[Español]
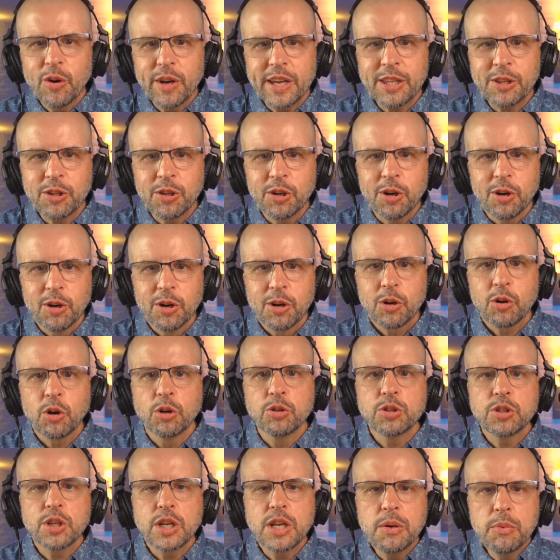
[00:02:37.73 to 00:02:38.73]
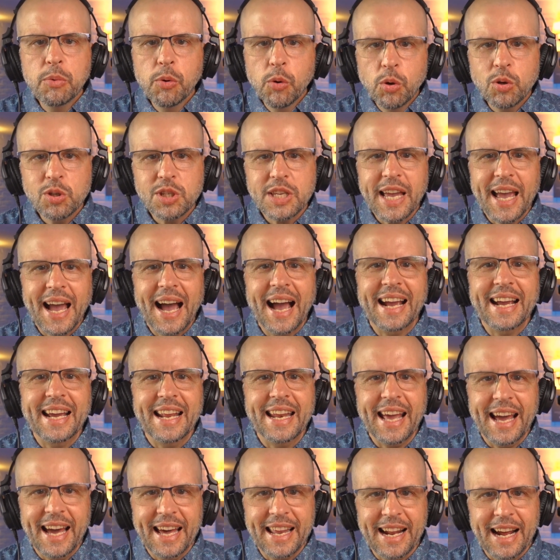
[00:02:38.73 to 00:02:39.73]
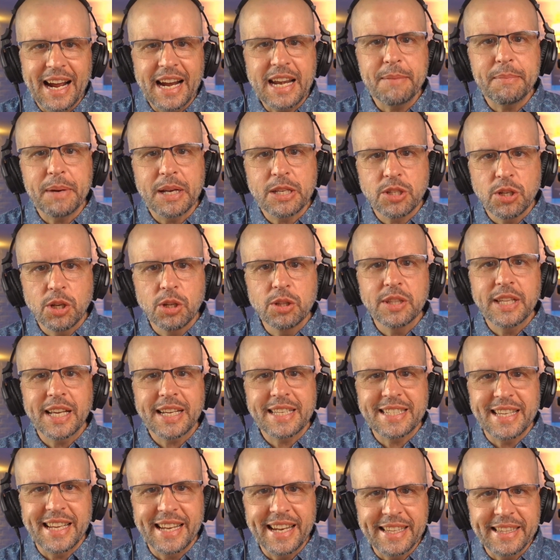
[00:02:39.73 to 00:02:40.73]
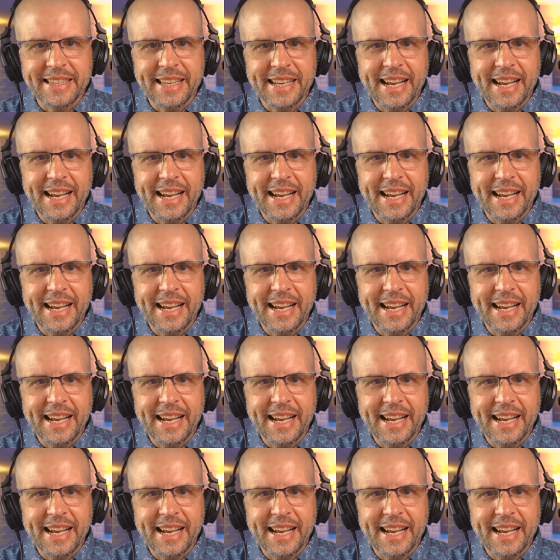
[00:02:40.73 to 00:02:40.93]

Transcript: esto con contribuye a crear animación de excelente